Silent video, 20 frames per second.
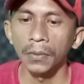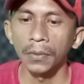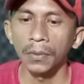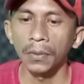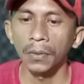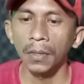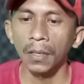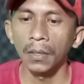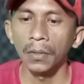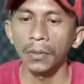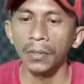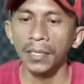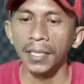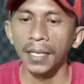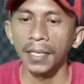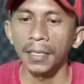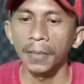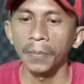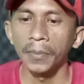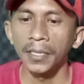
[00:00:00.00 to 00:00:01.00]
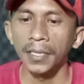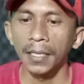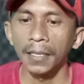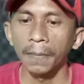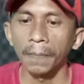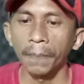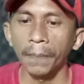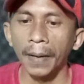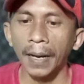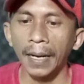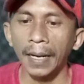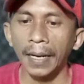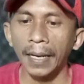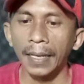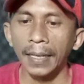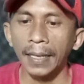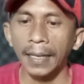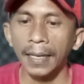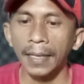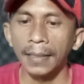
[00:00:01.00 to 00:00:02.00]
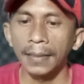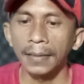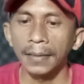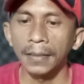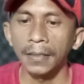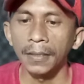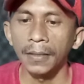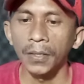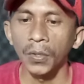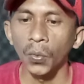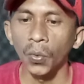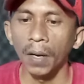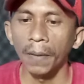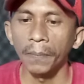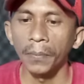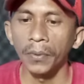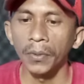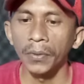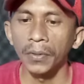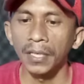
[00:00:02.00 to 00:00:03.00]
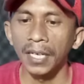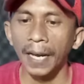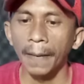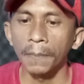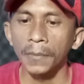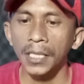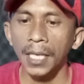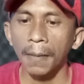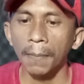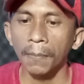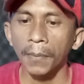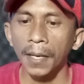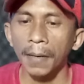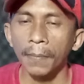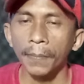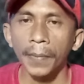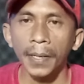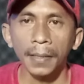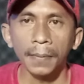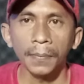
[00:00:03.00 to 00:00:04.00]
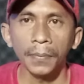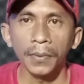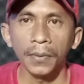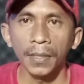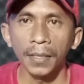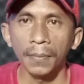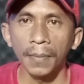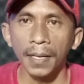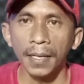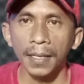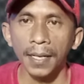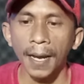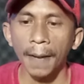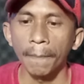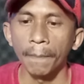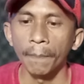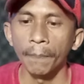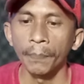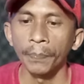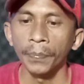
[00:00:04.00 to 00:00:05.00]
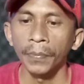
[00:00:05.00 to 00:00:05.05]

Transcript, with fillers: Untuk lurnya ini bisa dipakaikan 20 gram sampai 45 gram.